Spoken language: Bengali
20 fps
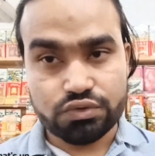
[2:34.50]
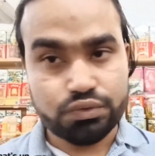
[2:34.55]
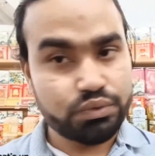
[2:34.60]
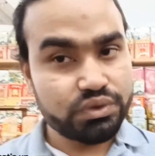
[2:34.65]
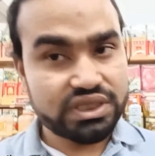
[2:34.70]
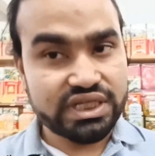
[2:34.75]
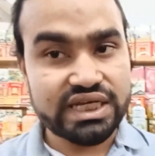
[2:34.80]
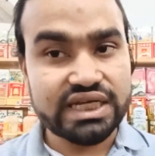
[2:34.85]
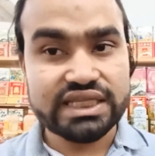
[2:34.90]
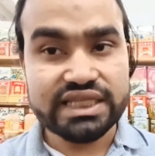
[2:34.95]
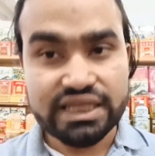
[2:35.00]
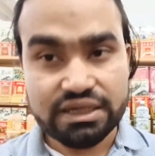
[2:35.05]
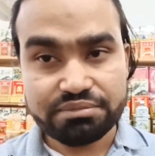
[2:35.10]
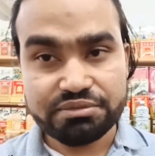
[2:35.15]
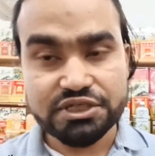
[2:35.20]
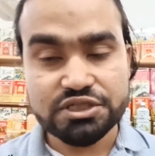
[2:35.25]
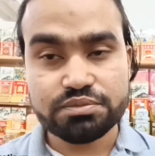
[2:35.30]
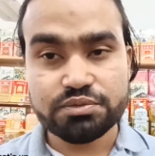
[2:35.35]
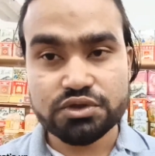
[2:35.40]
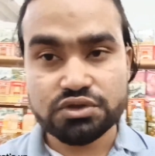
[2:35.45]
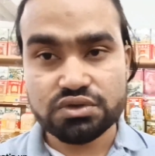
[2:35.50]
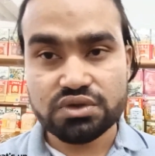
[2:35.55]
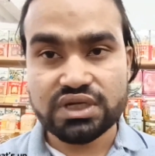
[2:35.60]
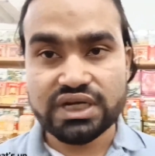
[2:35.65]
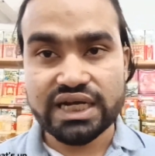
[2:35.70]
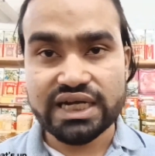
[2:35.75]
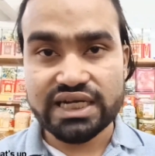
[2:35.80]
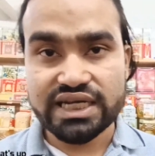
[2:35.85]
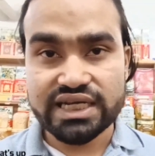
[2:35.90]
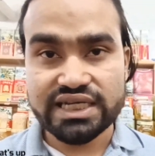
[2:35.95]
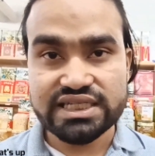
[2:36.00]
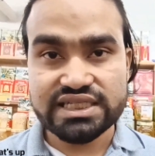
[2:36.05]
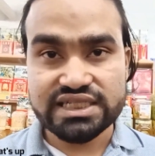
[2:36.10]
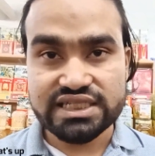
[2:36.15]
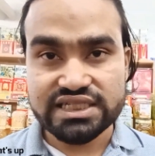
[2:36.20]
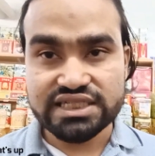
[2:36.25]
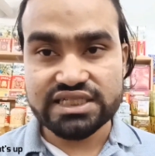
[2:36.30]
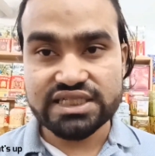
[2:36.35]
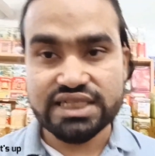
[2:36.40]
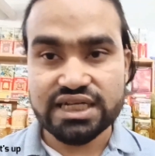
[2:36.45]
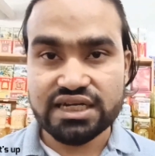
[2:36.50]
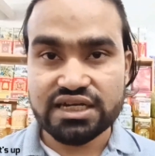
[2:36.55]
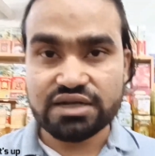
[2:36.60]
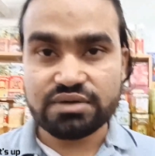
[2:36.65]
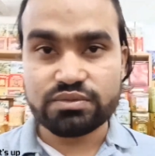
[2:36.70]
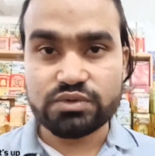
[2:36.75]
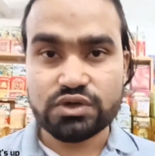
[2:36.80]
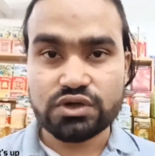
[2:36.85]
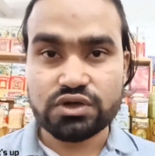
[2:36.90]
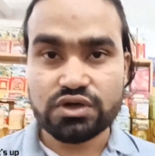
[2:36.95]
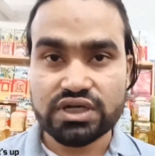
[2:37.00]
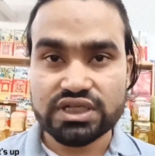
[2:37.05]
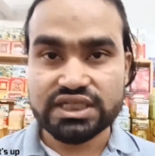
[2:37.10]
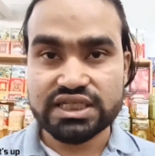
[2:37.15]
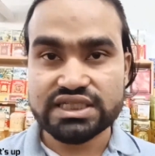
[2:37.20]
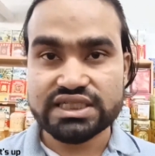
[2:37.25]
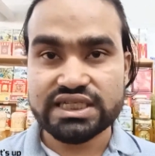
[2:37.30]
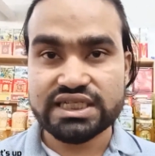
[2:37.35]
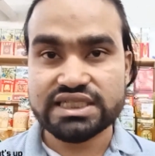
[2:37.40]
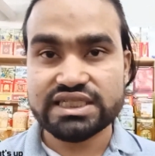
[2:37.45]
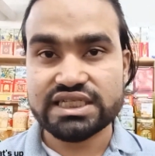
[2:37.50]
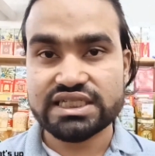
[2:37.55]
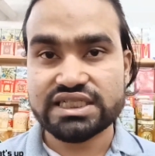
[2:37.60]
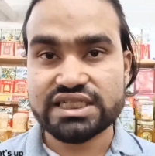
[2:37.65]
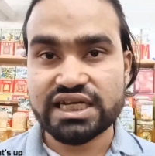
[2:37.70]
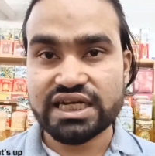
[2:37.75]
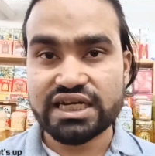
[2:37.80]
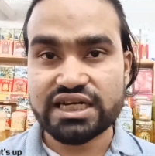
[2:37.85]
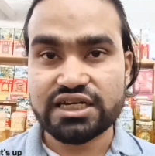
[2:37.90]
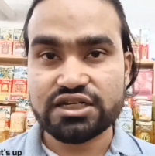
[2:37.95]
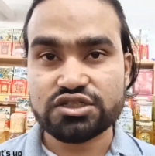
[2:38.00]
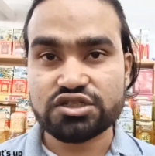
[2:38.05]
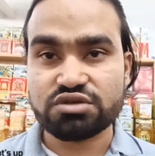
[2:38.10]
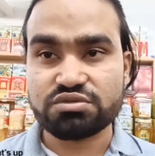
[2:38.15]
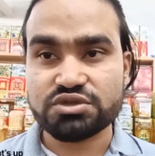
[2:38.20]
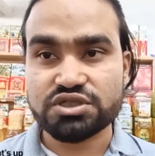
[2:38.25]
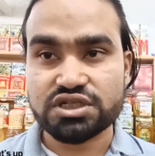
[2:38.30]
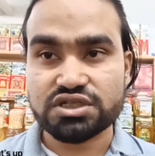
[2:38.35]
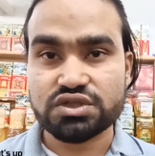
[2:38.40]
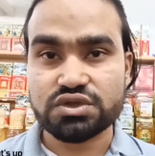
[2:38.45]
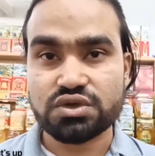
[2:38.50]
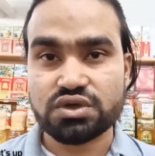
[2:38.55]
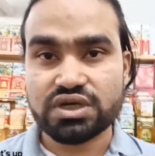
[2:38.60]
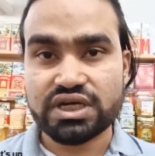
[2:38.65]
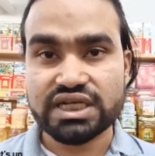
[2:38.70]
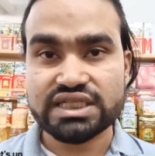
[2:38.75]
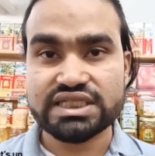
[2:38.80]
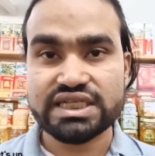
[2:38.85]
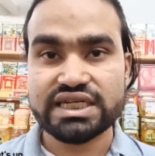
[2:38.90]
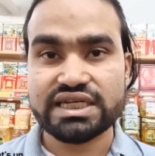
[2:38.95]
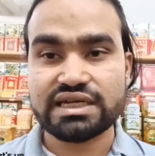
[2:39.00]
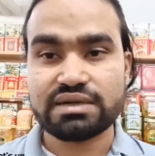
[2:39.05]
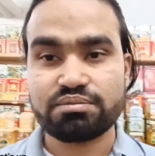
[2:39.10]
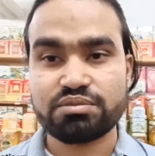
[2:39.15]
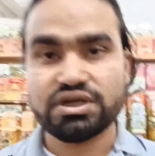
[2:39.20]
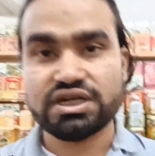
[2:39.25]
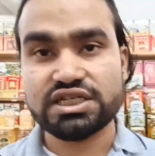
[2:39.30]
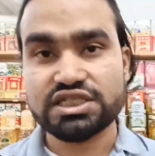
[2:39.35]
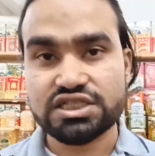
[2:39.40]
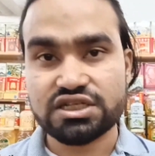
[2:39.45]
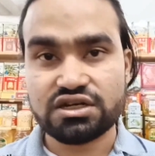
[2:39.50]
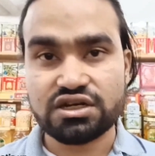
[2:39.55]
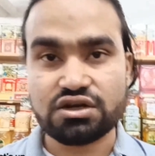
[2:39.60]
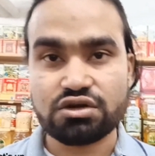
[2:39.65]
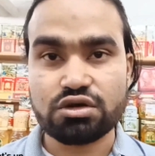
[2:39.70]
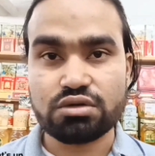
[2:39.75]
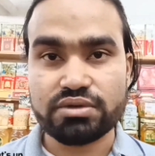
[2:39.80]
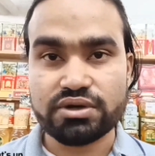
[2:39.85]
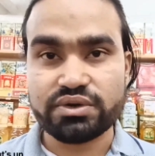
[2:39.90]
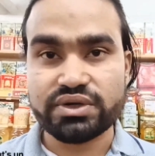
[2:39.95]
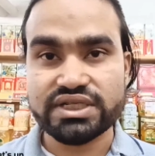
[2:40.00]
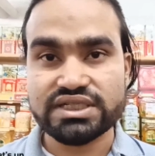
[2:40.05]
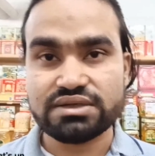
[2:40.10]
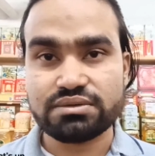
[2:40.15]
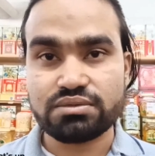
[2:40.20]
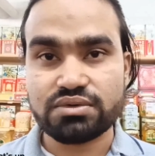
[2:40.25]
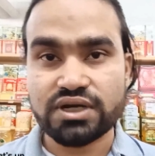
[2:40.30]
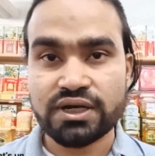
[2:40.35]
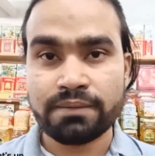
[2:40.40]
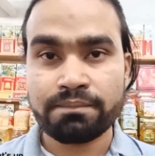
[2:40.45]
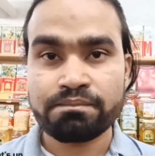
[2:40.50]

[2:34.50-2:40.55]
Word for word: দুই থেকে তিন মাস পর্যন্ত খাইলে ইনশাল্লাহ মনে করেন যে যে শারীরিক সমস্যার জন্য খায় সেটা আপনার ইনশাল্লাহ কভার হয়ে যাবো